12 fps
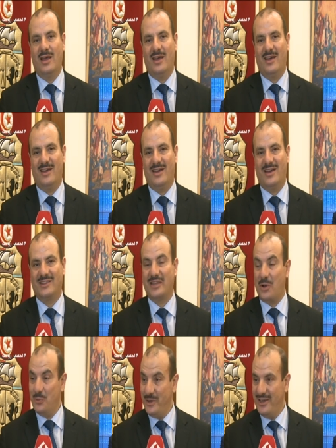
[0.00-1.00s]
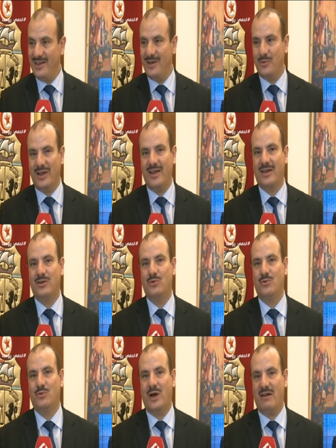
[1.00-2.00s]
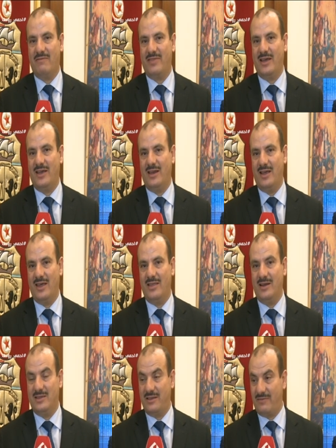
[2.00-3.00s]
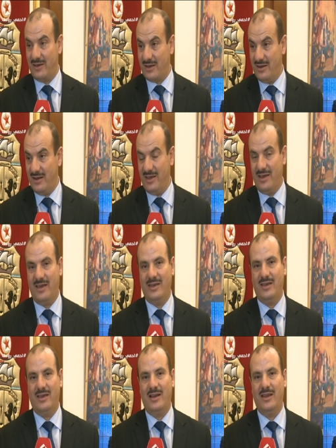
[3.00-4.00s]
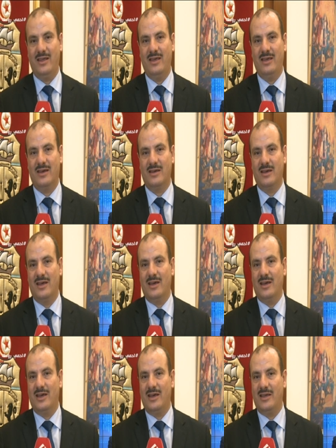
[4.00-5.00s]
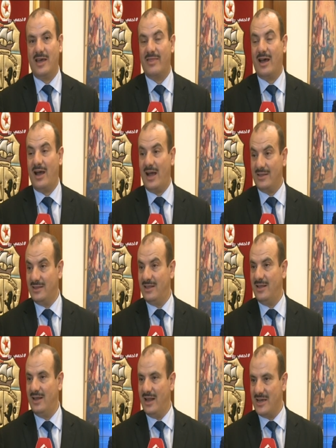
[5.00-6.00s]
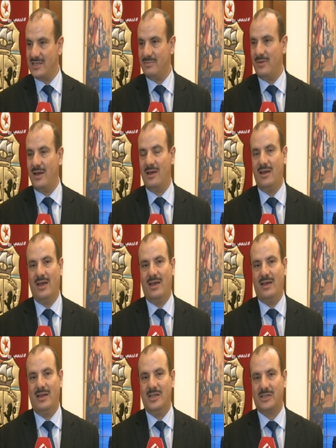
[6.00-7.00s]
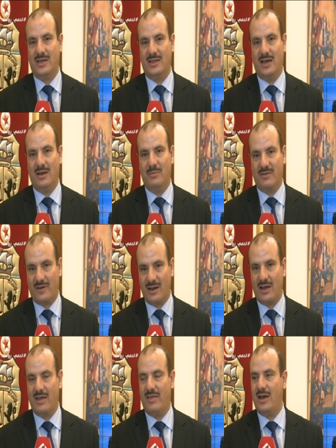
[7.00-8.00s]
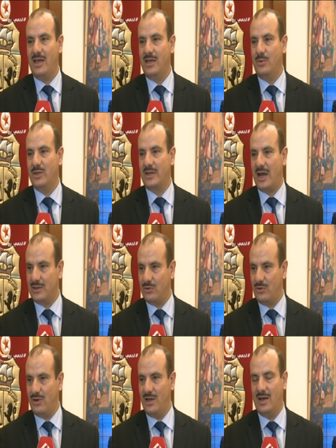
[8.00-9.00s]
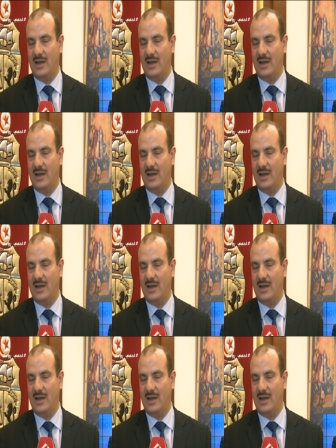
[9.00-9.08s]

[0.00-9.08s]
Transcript: آه، الطويل ولكنه افضى الى هذا الاتفاق النهائي اللي آه، يضع حد للازمه اللي شهدها المرفق القضائي وتعطل